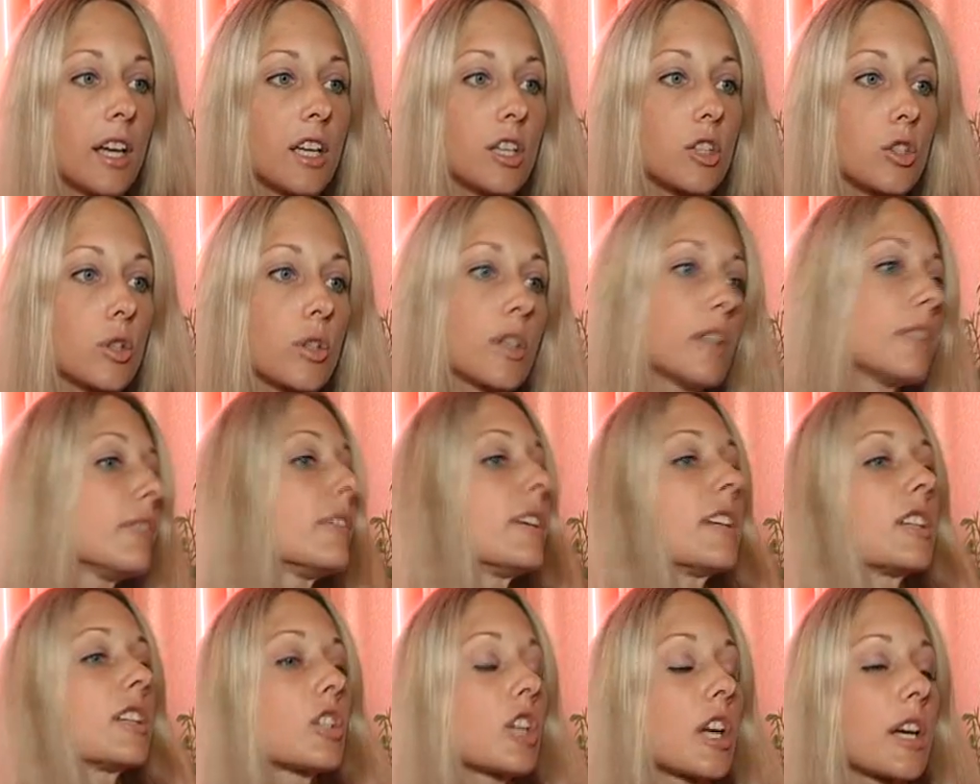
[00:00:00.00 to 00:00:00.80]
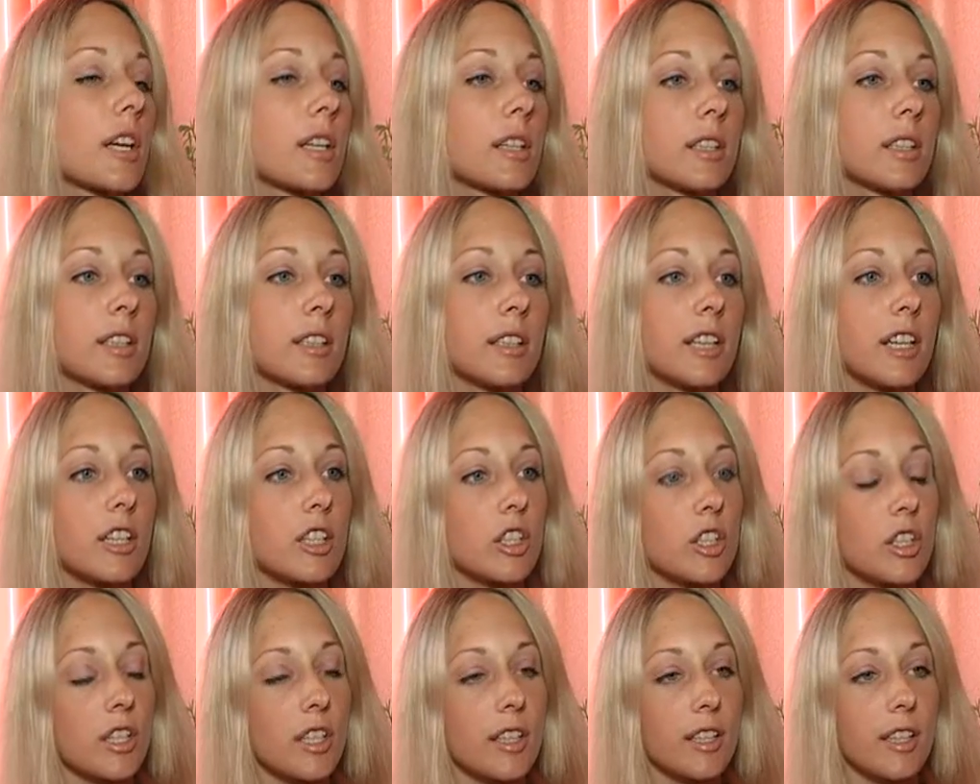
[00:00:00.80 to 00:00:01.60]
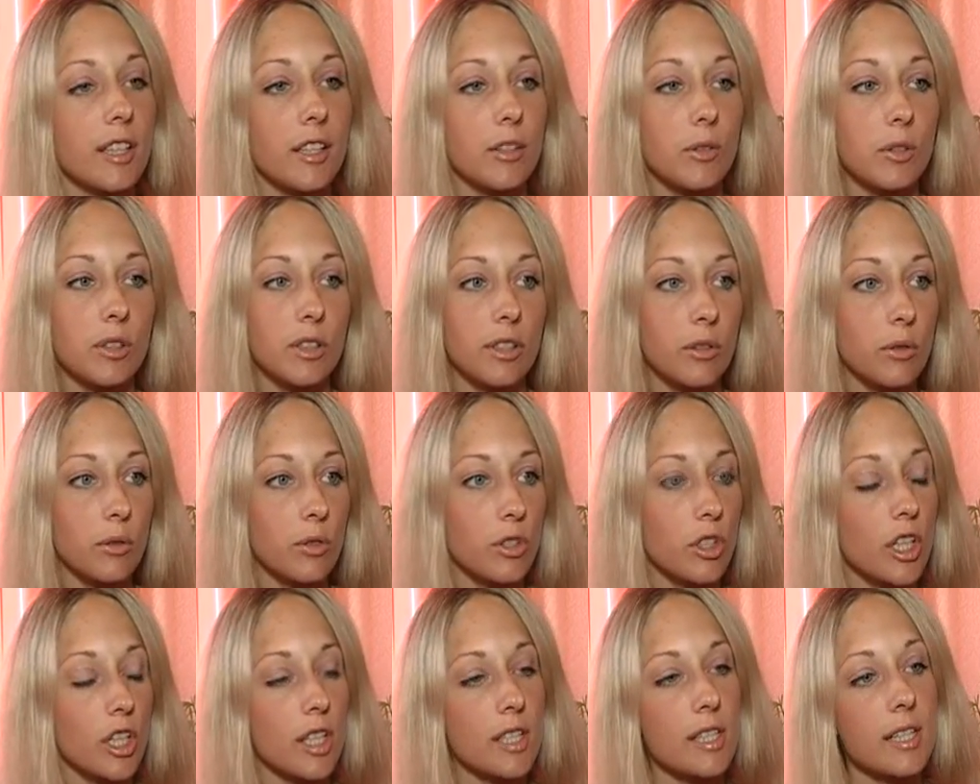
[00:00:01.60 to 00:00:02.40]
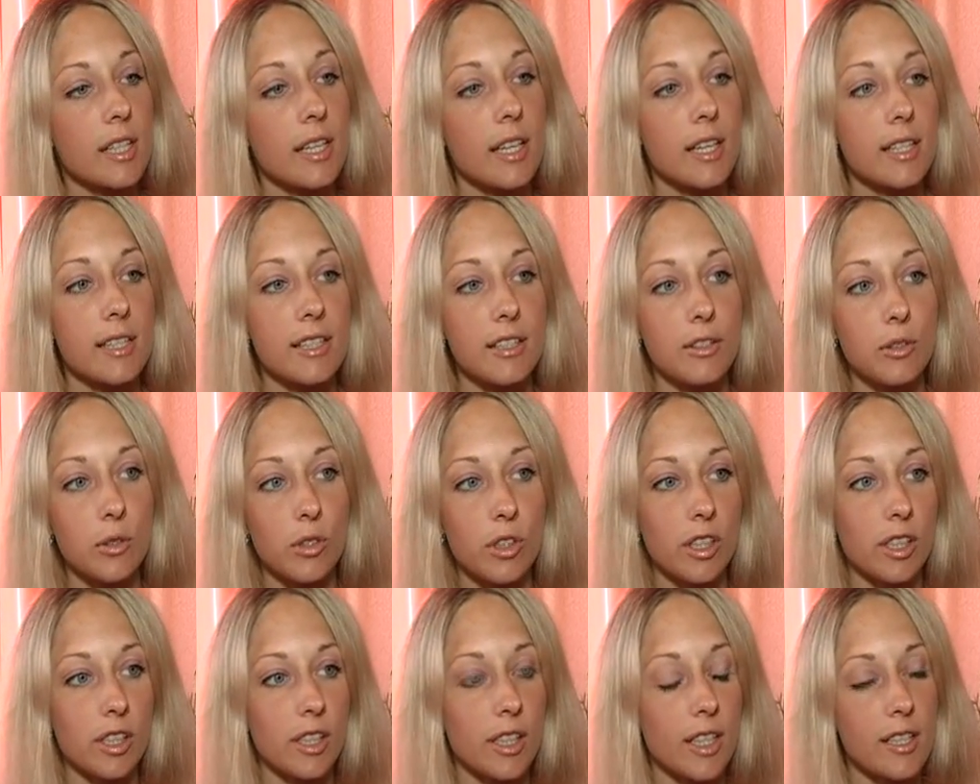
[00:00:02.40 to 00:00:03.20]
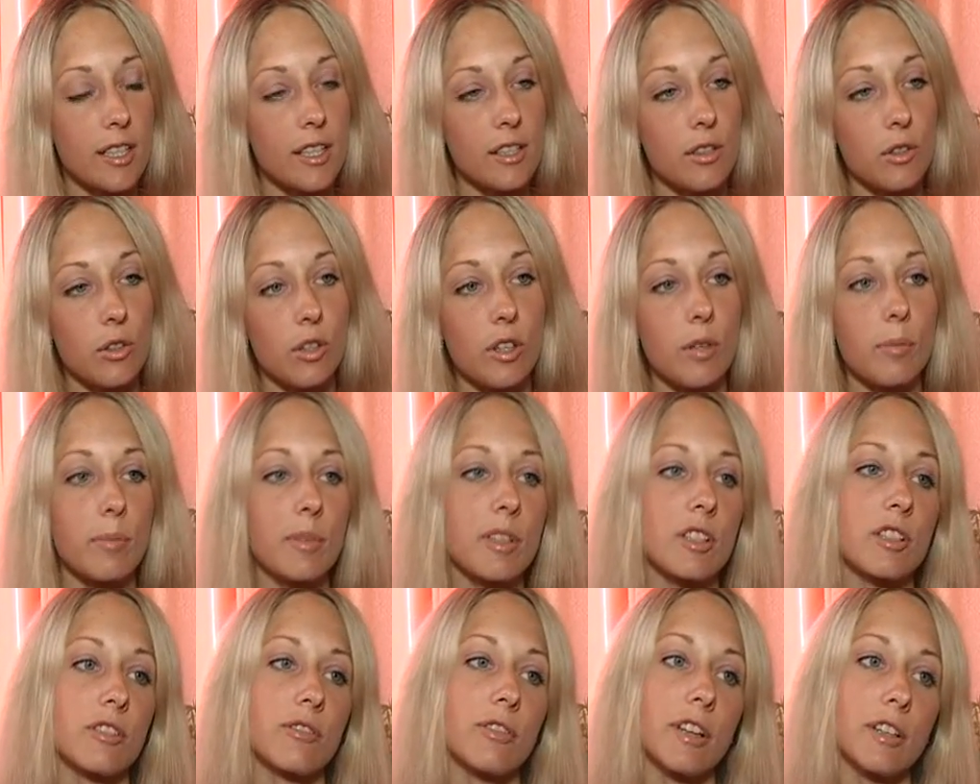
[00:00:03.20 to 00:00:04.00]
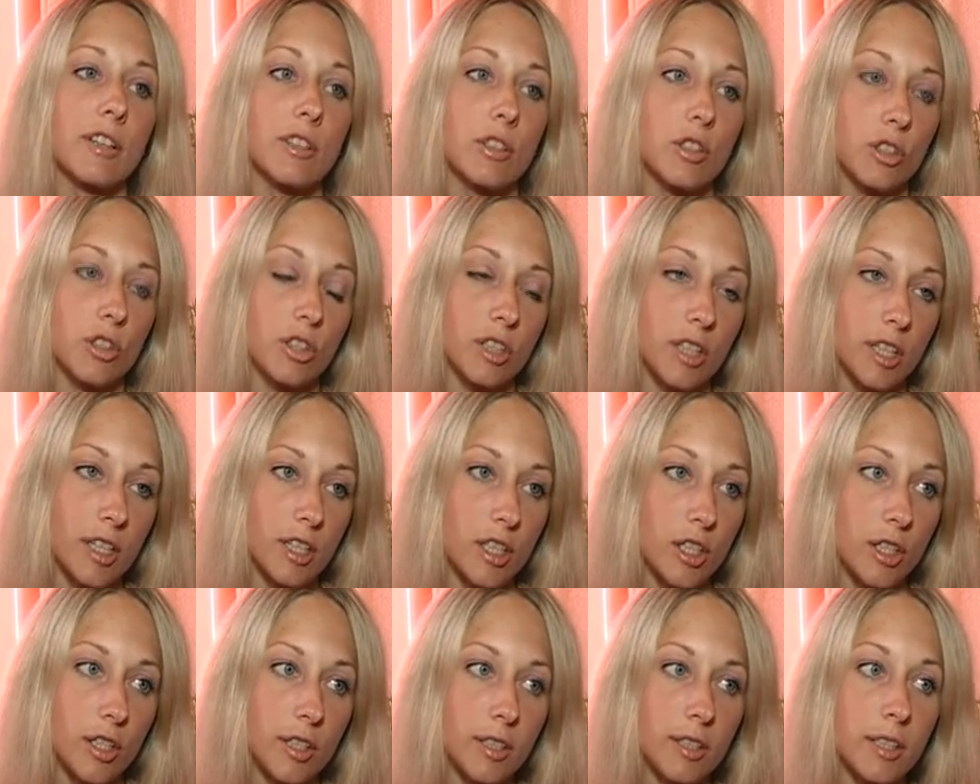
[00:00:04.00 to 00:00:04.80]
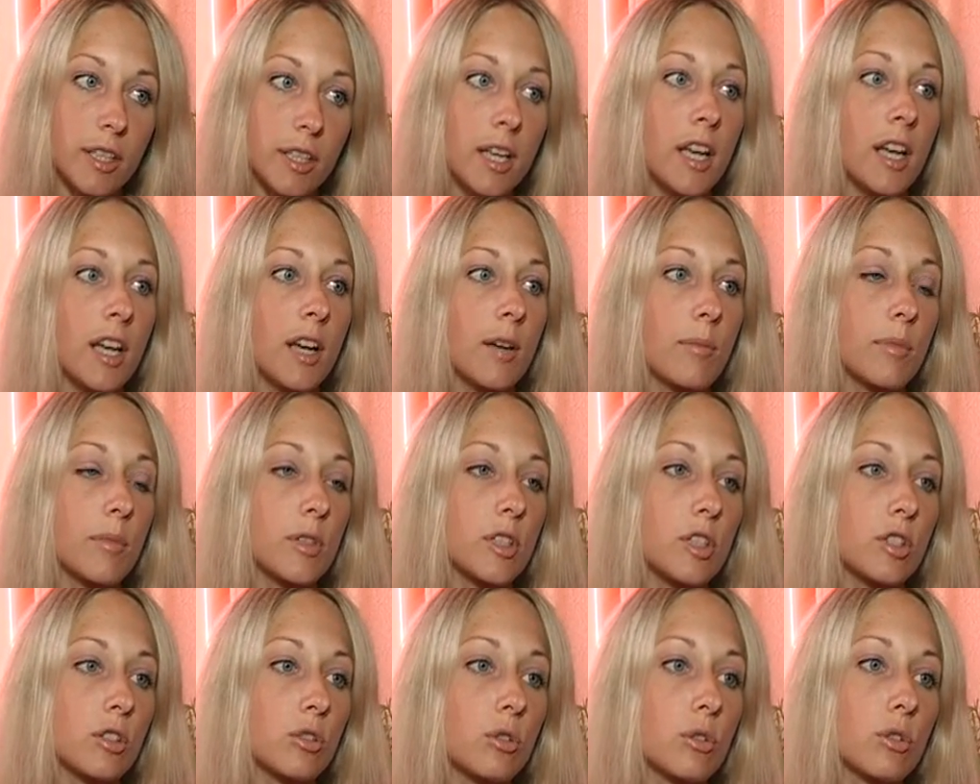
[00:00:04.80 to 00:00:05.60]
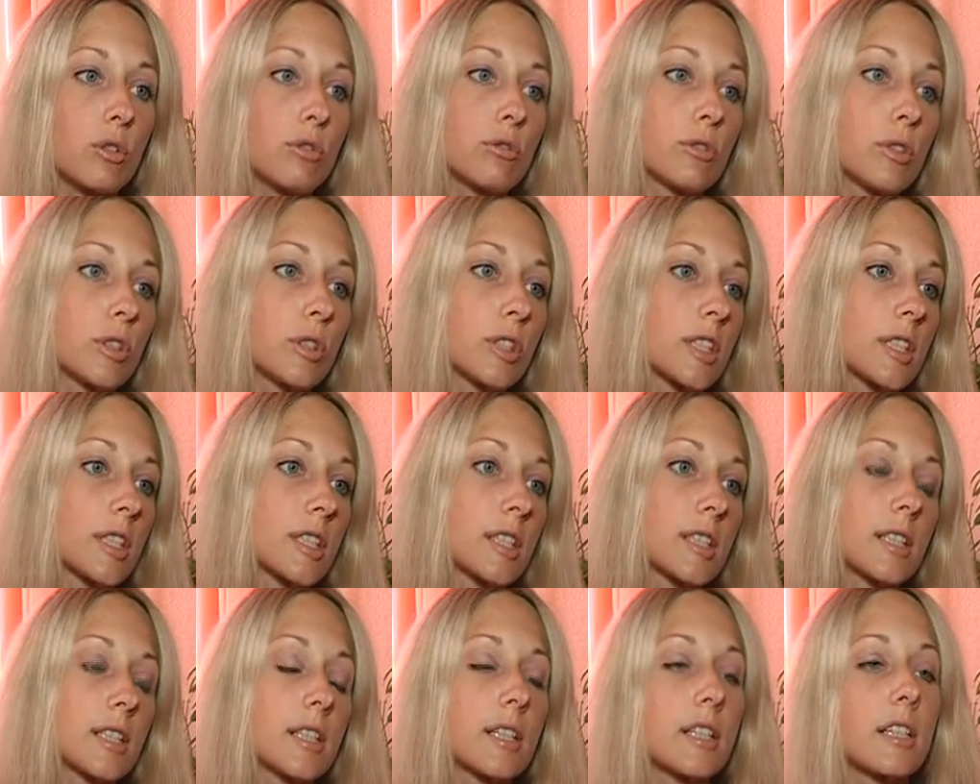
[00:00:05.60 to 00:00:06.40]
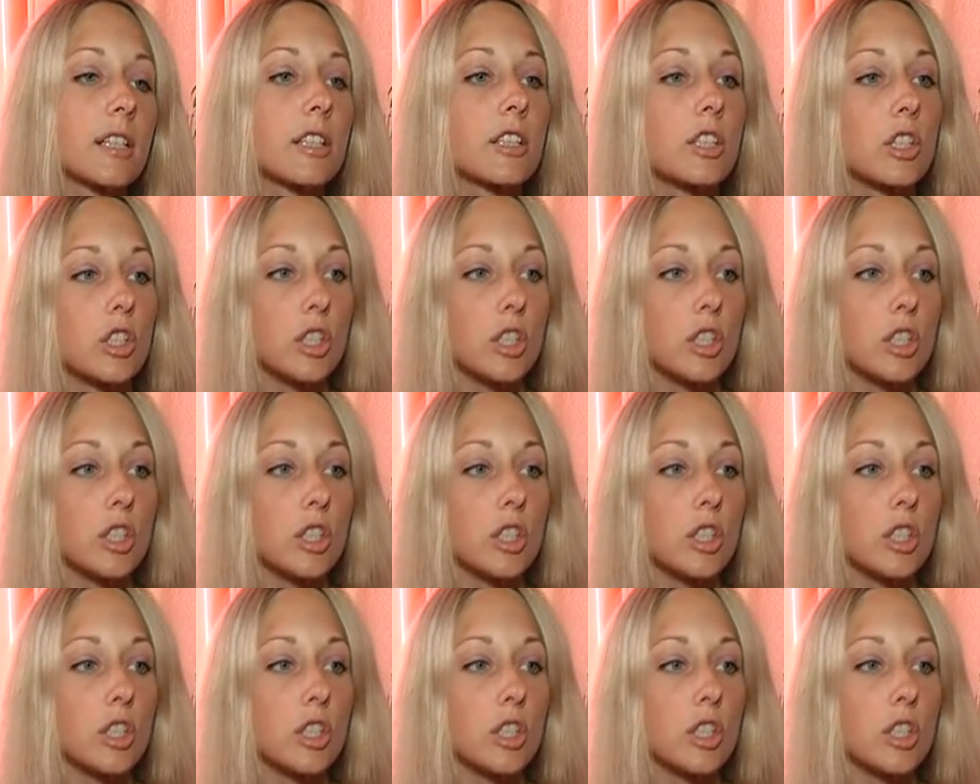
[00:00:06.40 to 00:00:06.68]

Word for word: Жюри выезжает на дачные огородные участки одиноких и одиноко проживающих граждан пожилого возраста.